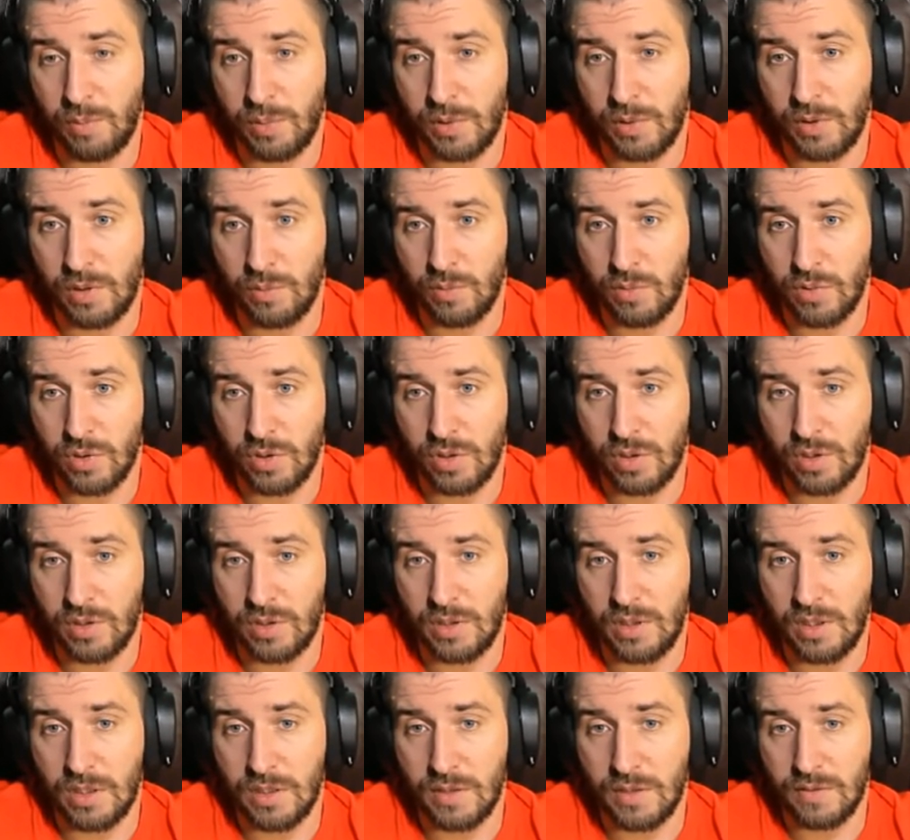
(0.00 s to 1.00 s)
потому что
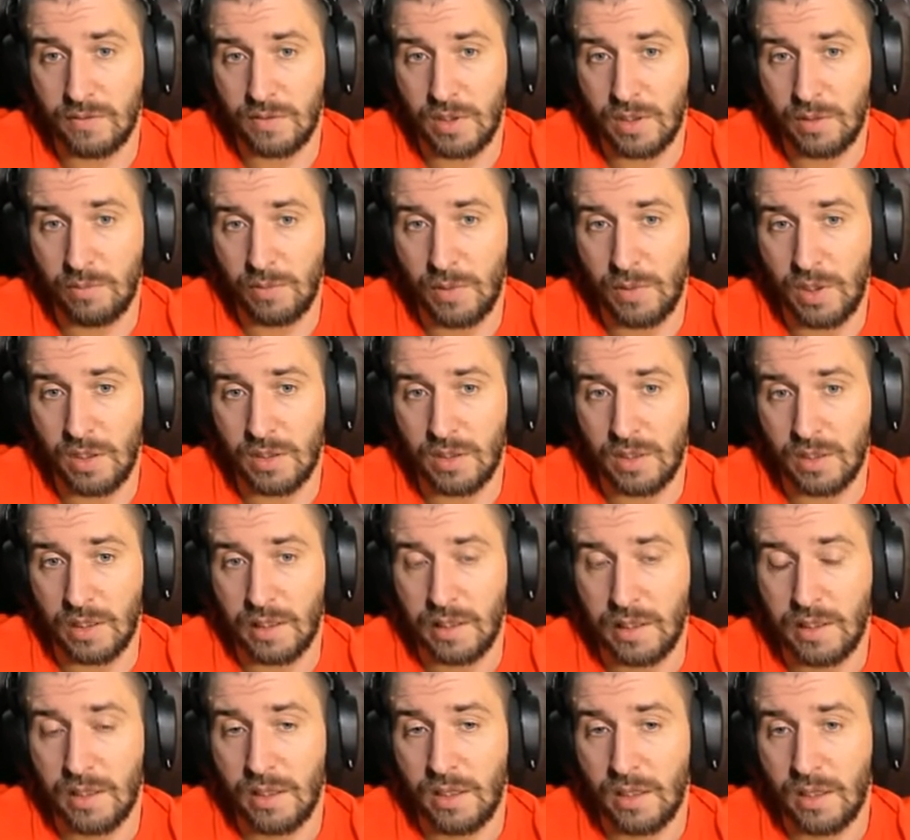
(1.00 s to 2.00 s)
здесь вы
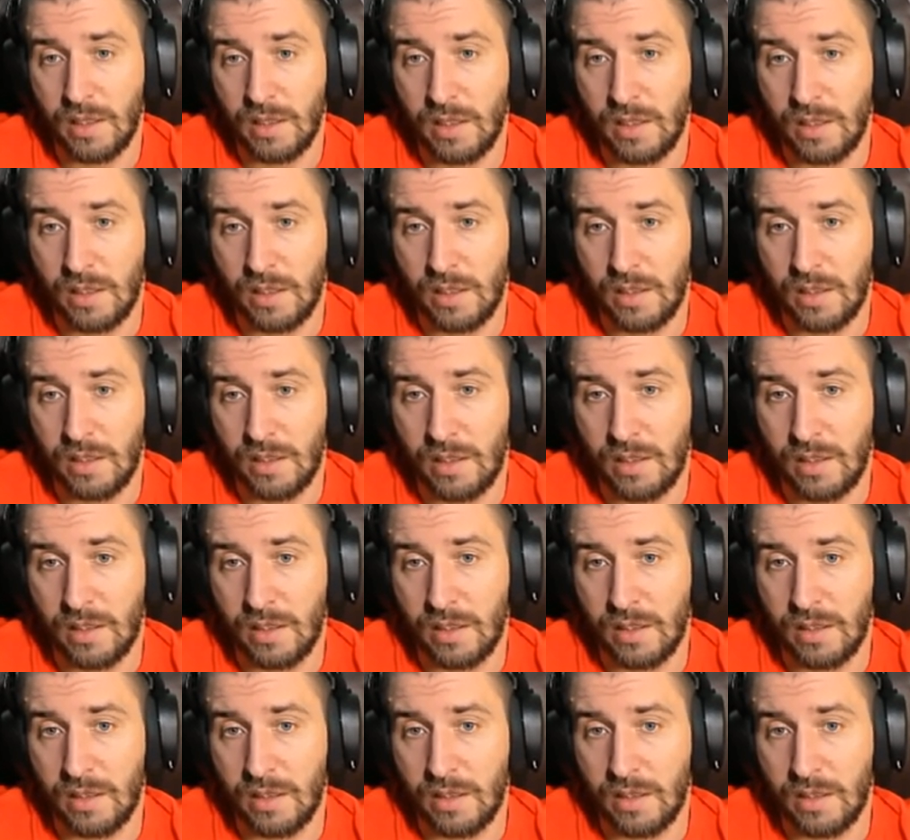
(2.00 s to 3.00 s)
имеете
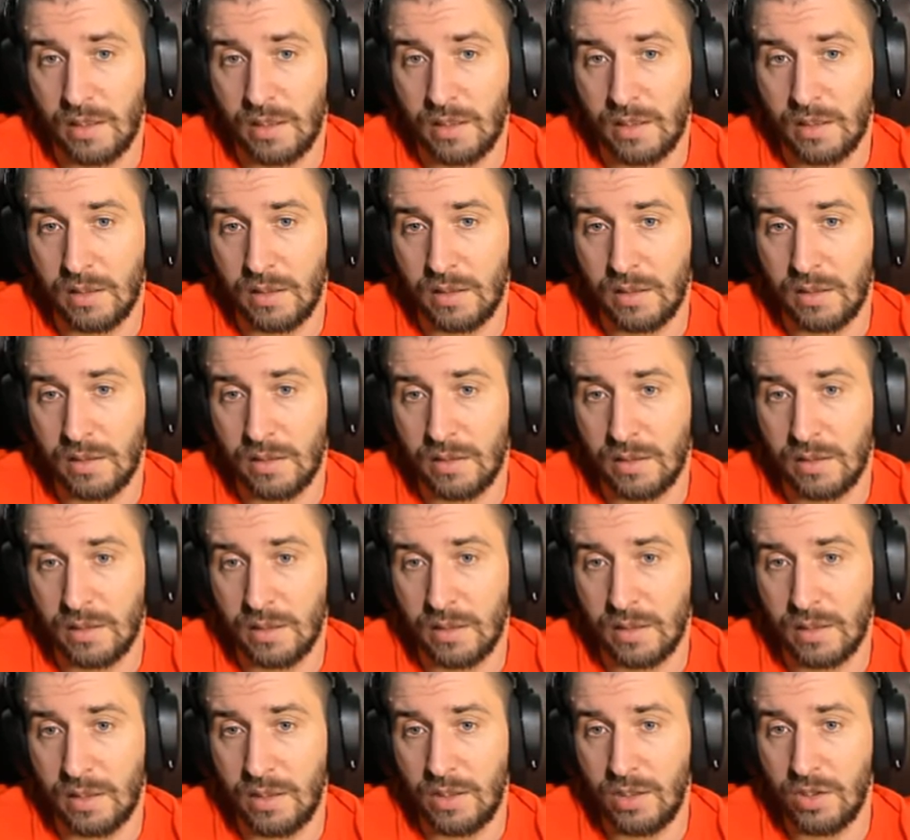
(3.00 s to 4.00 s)
а,
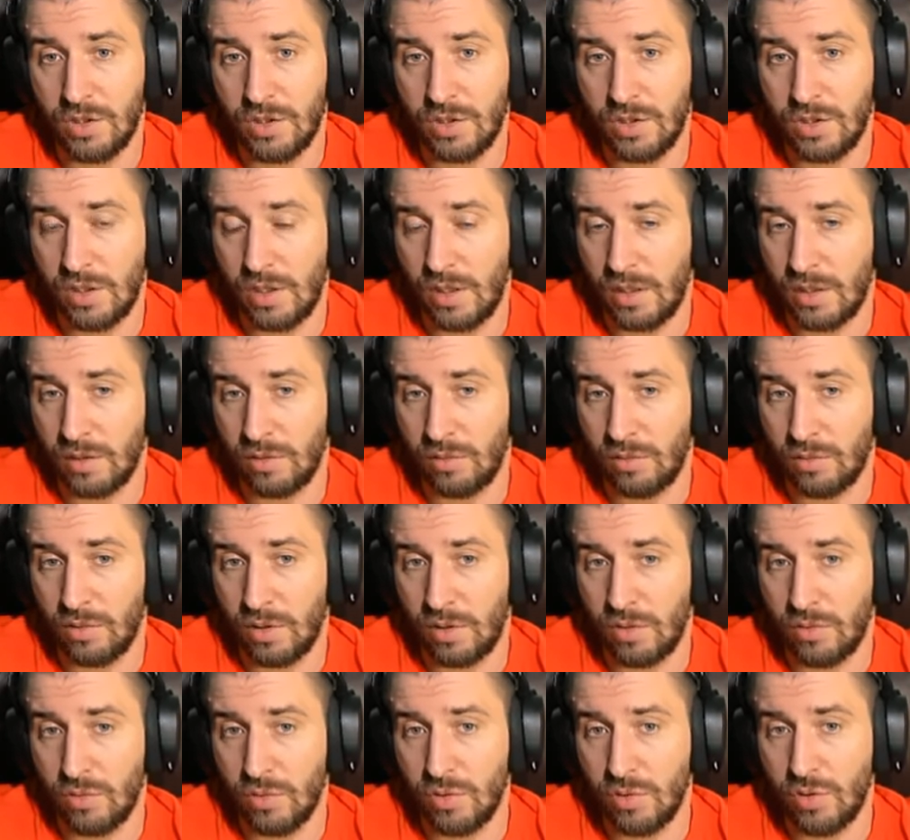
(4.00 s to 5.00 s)
книжечки,
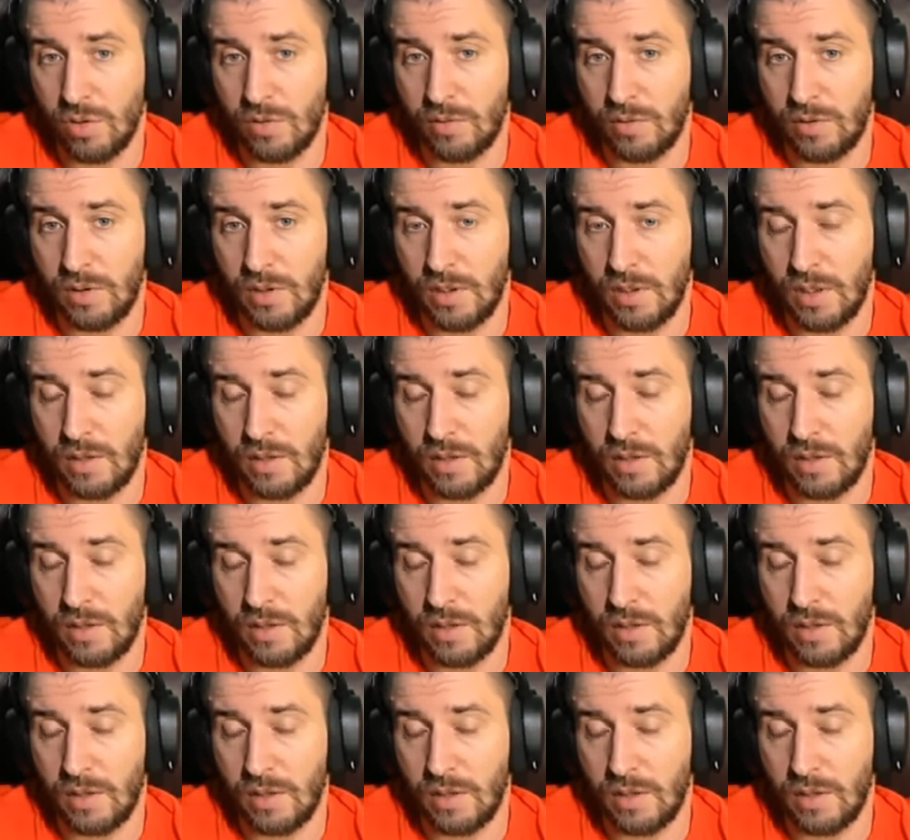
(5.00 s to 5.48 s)
которых очень не